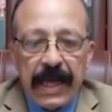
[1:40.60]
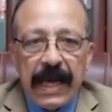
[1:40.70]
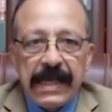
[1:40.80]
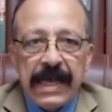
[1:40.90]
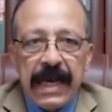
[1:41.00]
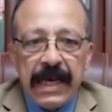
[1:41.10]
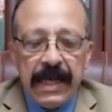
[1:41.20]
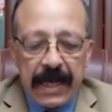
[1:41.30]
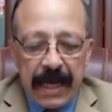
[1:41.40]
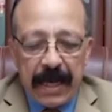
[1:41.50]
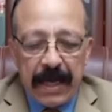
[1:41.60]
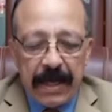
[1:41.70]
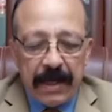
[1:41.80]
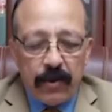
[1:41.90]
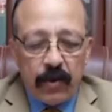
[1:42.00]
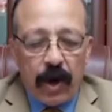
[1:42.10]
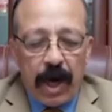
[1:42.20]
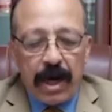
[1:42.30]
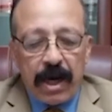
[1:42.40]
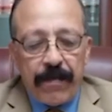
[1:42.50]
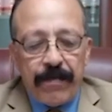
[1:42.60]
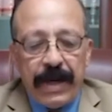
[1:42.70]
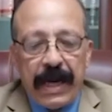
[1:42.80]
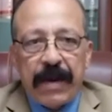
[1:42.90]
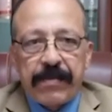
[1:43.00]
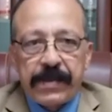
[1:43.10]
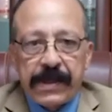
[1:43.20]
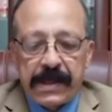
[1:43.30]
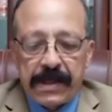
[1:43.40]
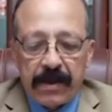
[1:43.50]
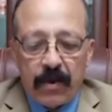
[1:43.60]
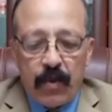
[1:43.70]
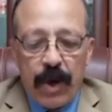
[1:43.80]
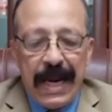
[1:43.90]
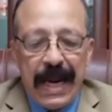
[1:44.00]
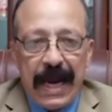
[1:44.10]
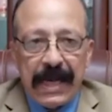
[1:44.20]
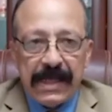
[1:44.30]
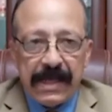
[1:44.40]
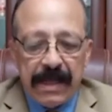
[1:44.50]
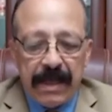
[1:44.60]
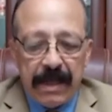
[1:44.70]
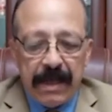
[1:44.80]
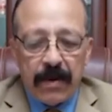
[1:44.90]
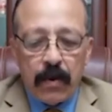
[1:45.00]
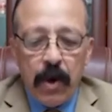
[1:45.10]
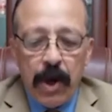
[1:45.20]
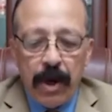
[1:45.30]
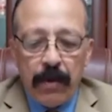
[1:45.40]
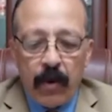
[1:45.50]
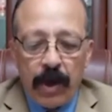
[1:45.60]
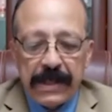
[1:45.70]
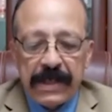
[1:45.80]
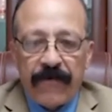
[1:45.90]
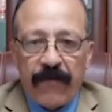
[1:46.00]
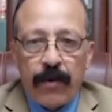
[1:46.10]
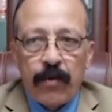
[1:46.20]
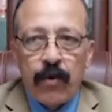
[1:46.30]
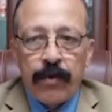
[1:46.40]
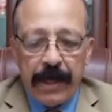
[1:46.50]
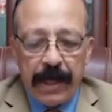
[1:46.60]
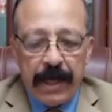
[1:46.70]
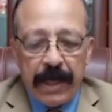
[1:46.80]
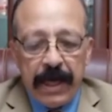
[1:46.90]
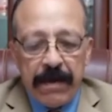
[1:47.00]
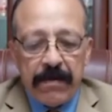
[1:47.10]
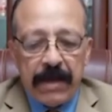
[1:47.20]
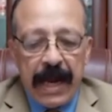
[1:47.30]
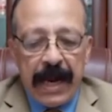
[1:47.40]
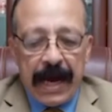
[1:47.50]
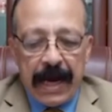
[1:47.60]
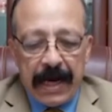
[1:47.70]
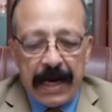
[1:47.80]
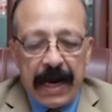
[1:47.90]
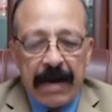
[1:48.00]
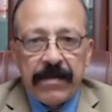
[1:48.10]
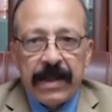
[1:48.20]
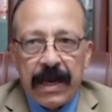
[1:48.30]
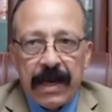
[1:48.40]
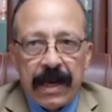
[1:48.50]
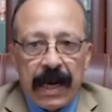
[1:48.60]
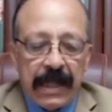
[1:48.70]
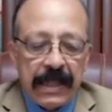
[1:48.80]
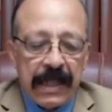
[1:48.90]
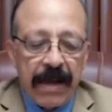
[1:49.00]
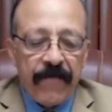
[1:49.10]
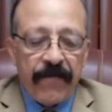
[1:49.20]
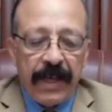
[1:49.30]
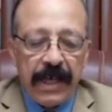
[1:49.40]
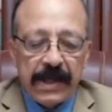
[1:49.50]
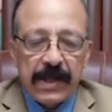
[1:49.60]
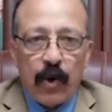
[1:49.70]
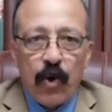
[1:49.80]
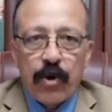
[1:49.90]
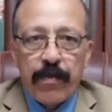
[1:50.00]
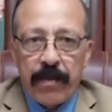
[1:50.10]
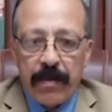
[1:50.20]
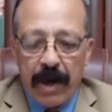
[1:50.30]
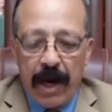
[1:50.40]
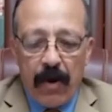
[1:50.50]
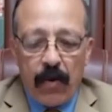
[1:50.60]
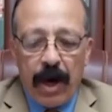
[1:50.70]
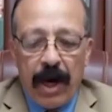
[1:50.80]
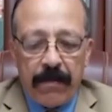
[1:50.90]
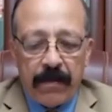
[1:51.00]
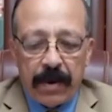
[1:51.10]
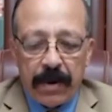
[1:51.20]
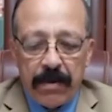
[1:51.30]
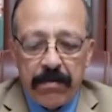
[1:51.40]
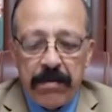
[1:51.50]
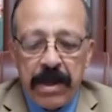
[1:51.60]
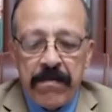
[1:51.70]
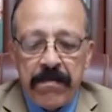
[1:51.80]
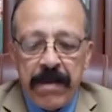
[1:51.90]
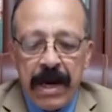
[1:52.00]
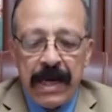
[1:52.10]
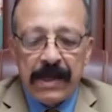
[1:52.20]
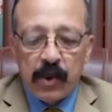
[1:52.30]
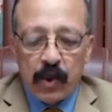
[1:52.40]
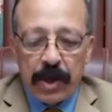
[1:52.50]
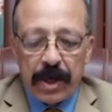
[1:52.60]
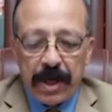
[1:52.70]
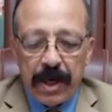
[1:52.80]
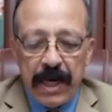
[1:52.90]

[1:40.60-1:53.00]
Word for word: كذلك يعاقب بالحبس والعزل كل موظف عمومي امتنع عمدا عن تنفيذ حكم أو أمر مما ذكر